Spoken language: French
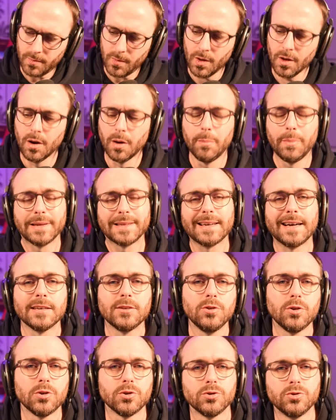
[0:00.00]
Alors pas
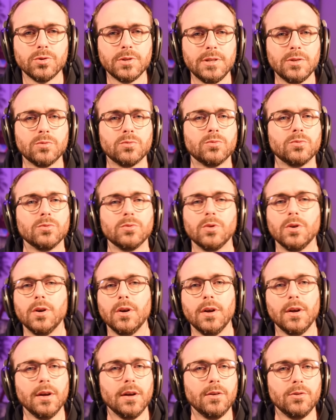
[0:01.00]
tracker, ceux qui ont
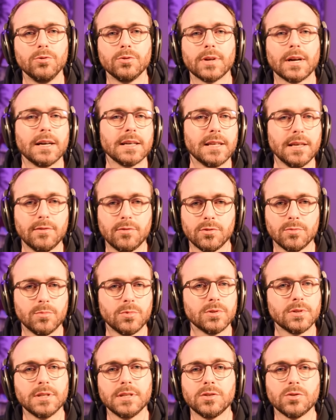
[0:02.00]
le track avant de
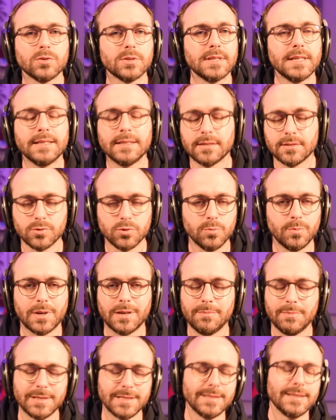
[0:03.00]
monter sur scène, hein, je
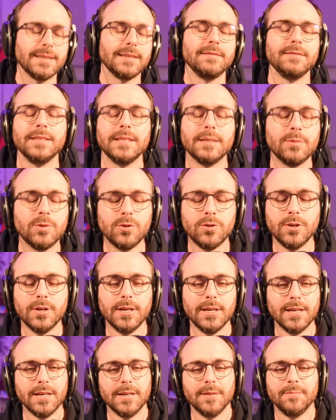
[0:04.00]
parle pas de ça évidemment.
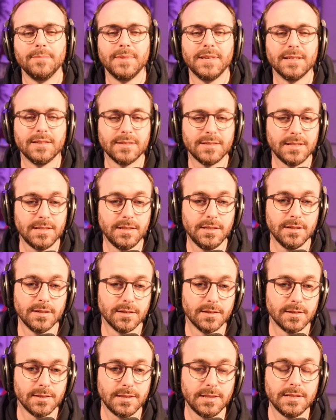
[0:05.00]
Mais euh, si,
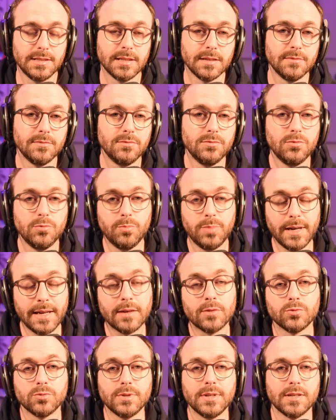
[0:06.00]
si ça vous plaît
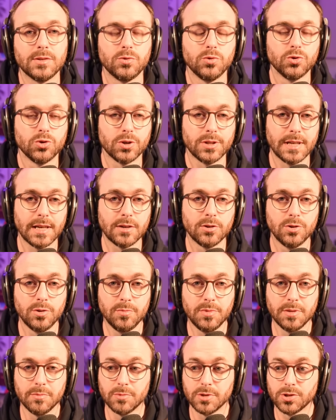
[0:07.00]
en tout cas ce genre
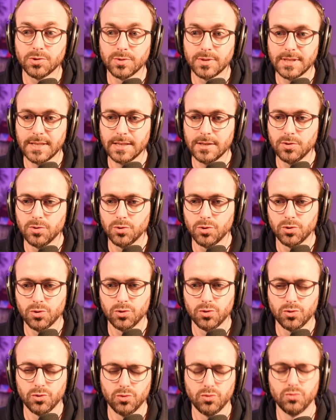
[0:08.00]
d'ergonomie, moi je sais
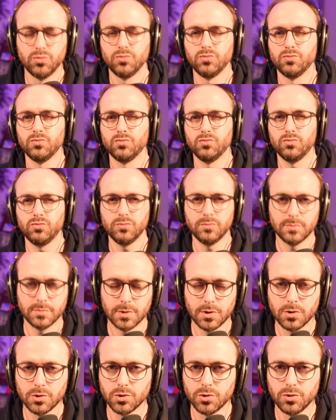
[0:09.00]
que hmm,
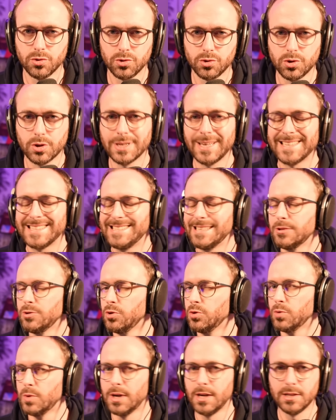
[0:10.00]
quand je, regarde ça de
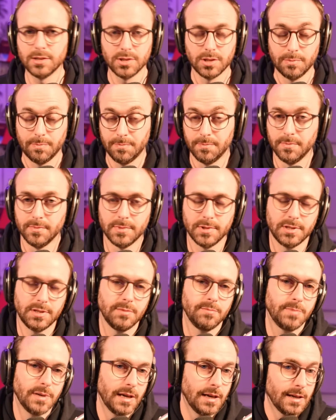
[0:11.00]
loin, j'ai
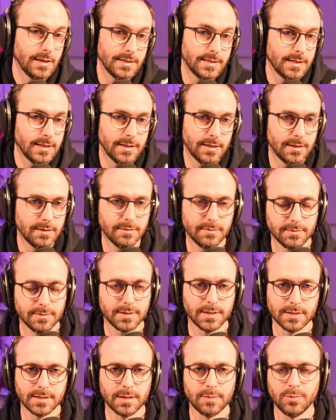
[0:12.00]
pas essayé,
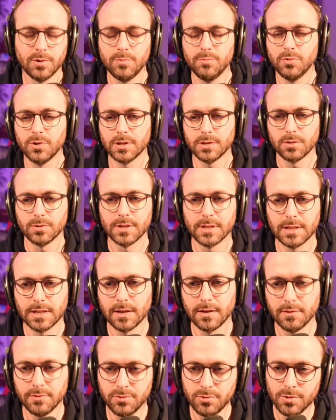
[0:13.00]
sincèrement, pour être honnête
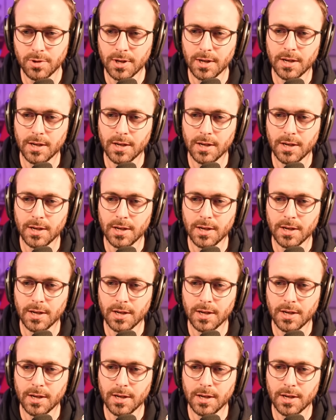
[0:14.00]
avec vous.